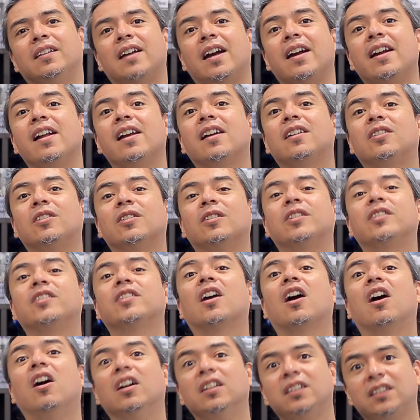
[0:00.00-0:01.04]
Director's
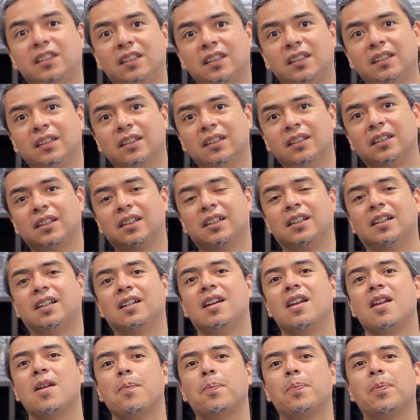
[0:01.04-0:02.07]
Cut.
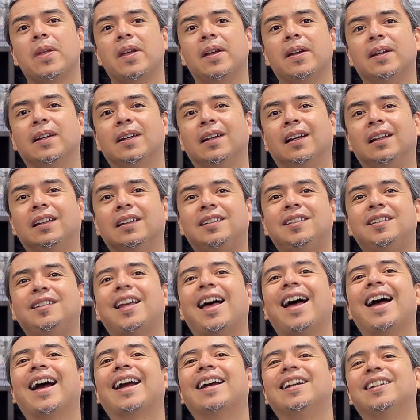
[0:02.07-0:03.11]
Eh, eh,
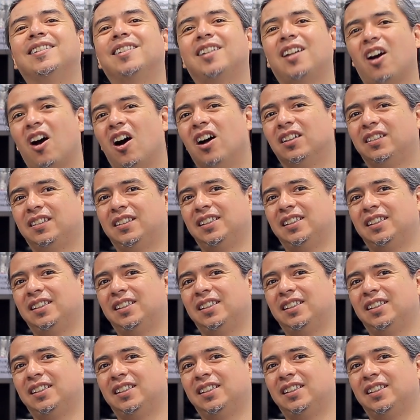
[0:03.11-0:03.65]
Scott.